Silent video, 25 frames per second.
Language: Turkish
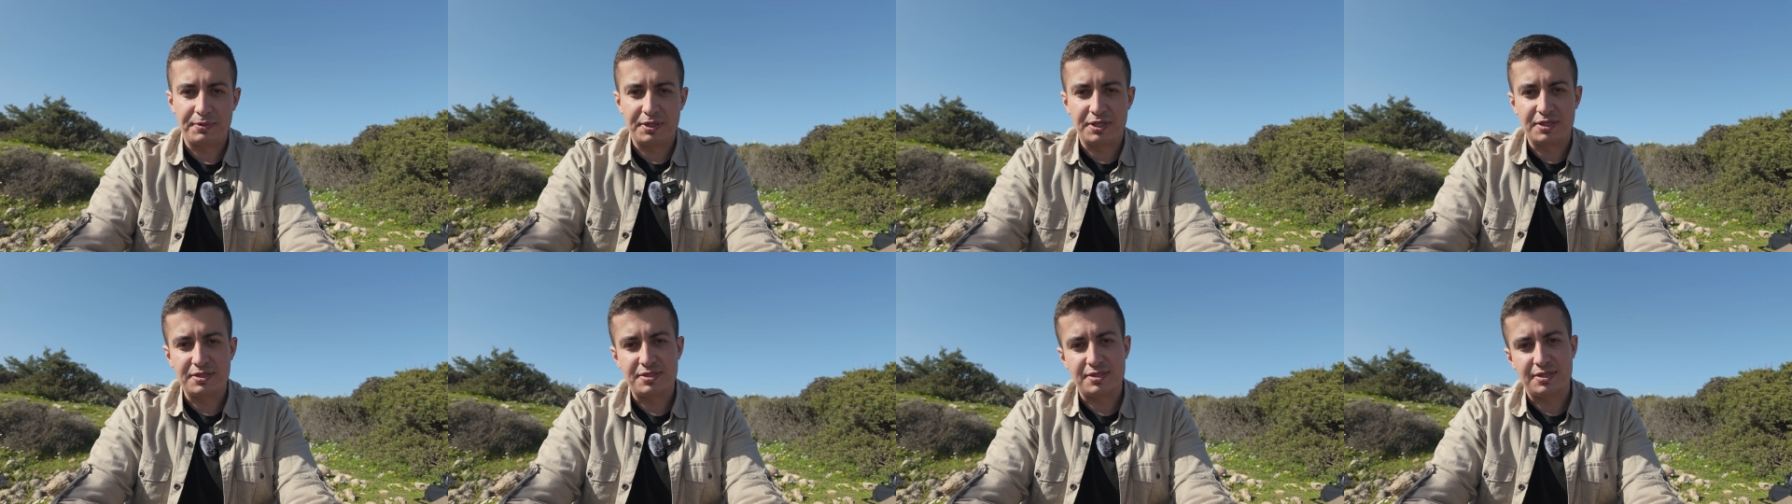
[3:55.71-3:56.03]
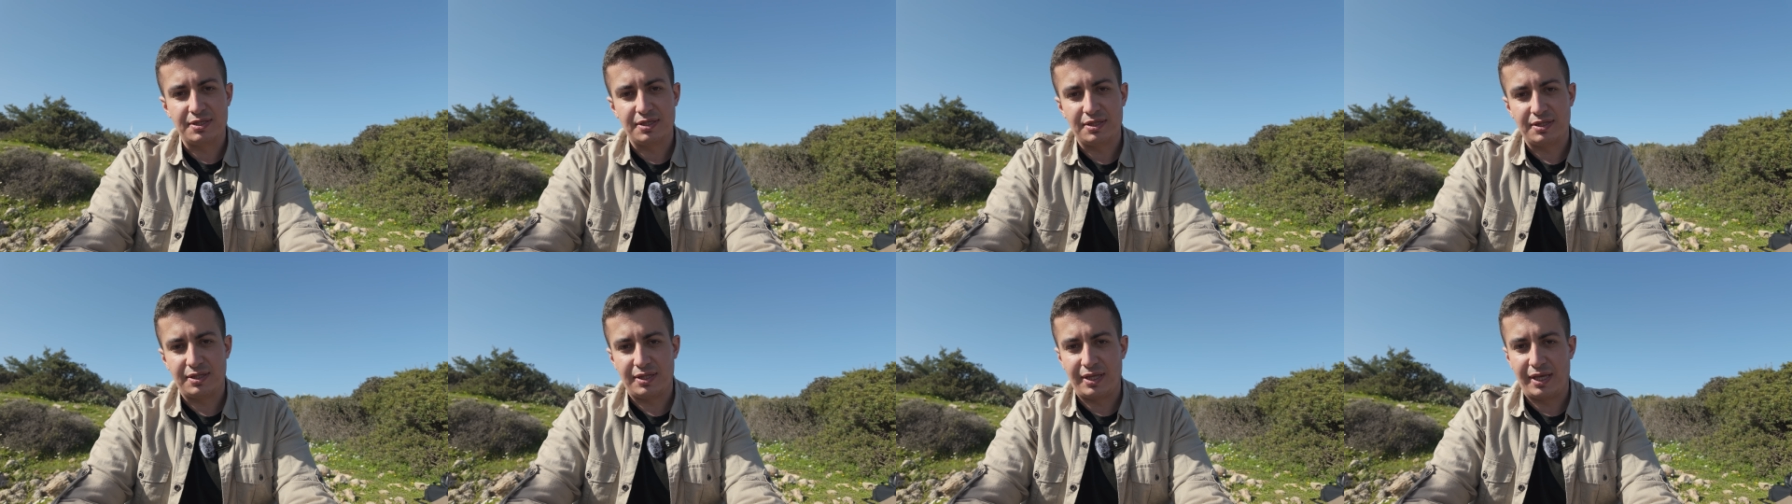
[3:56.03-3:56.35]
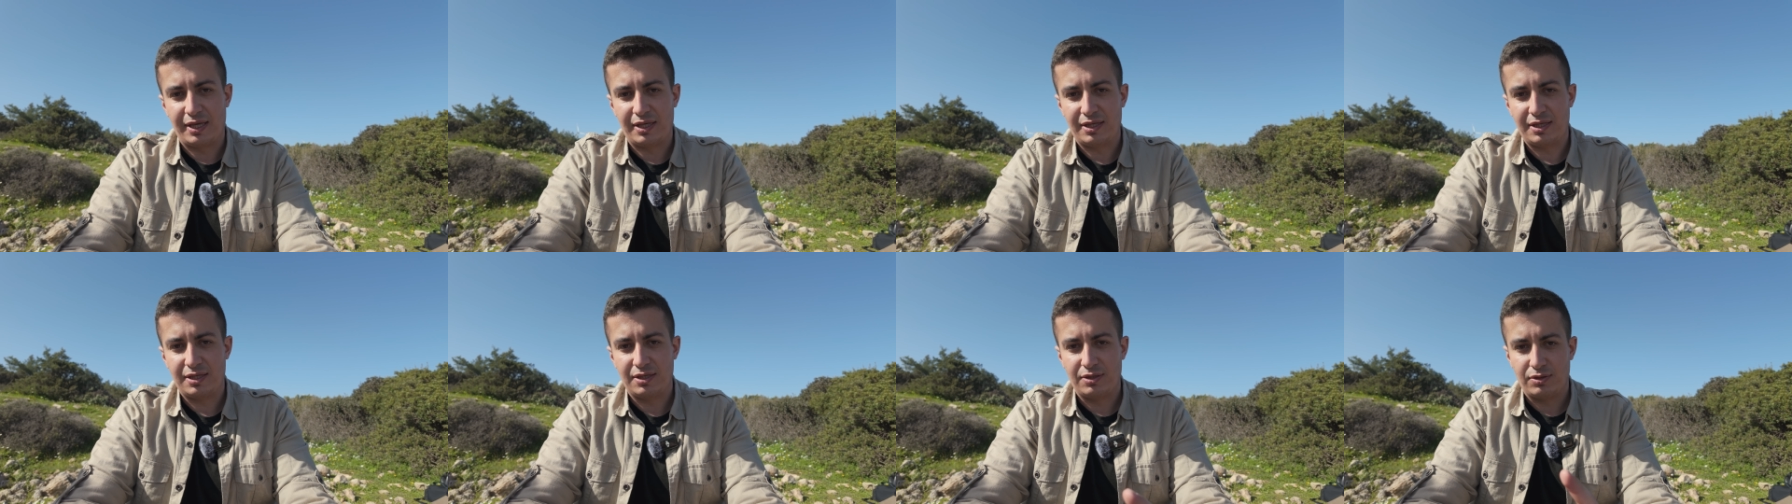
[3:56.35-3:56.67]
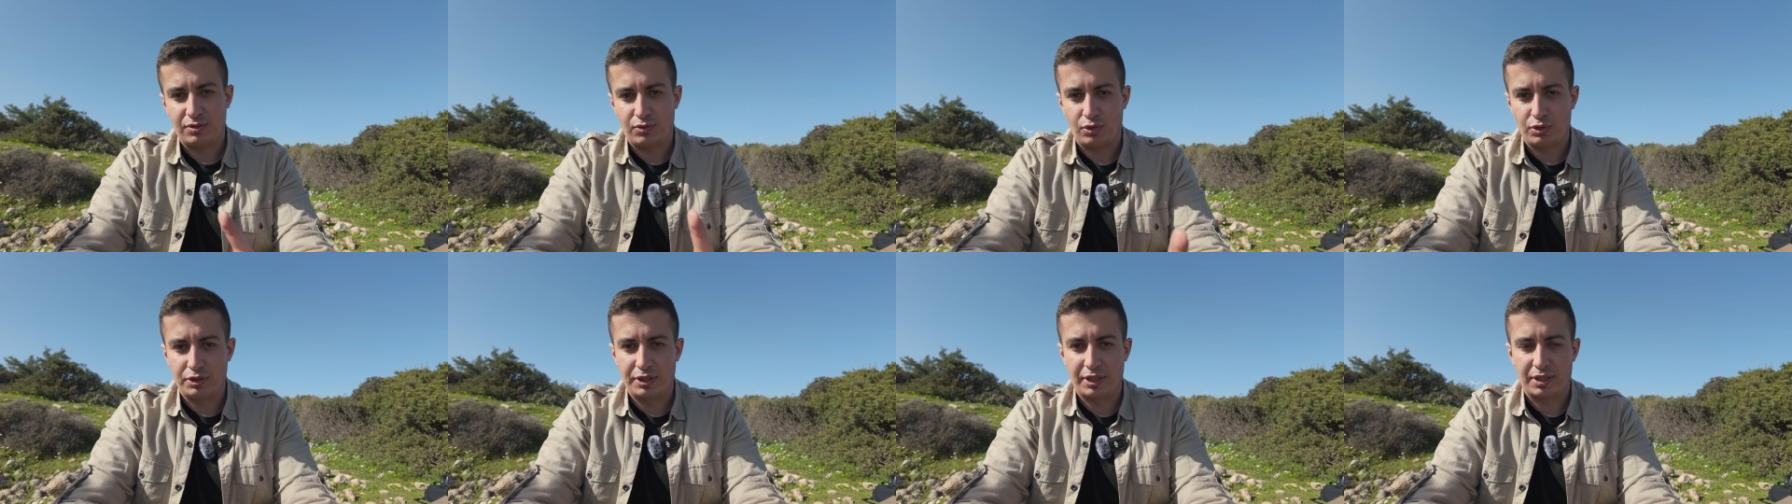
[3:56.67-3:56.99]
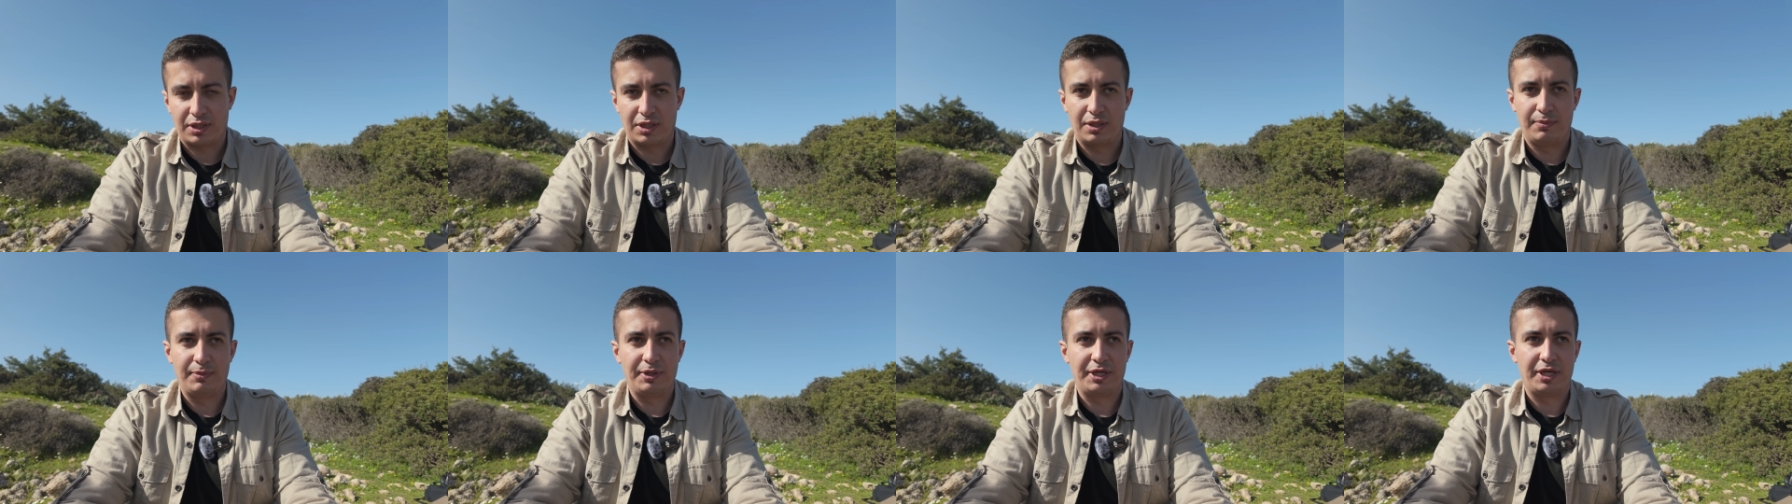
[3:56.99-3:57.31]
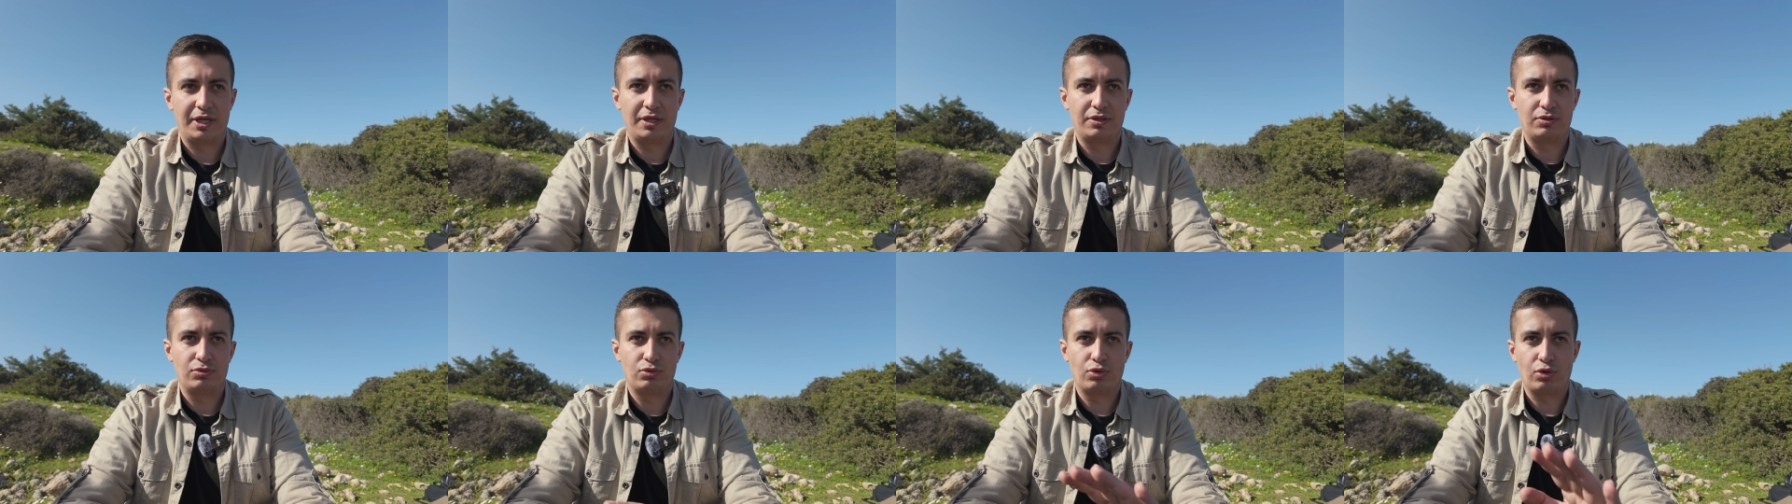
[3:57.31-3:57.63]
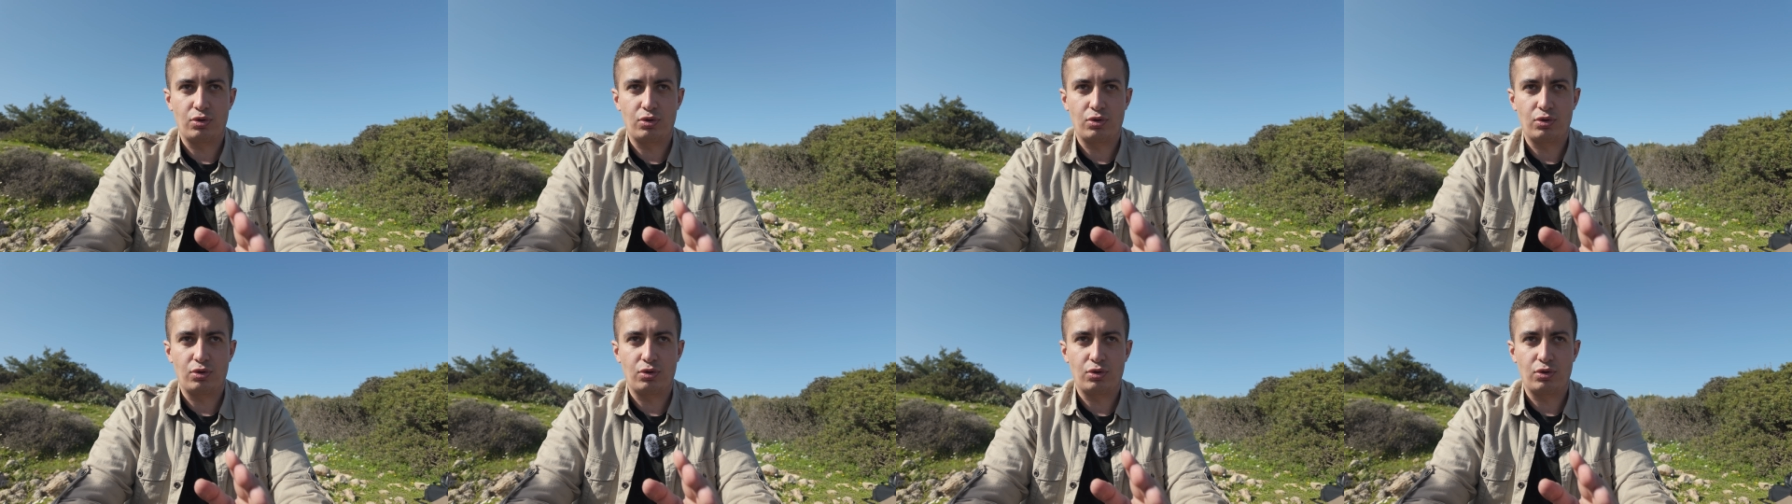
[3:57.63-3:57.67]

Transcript: Birisi tek odaklama yani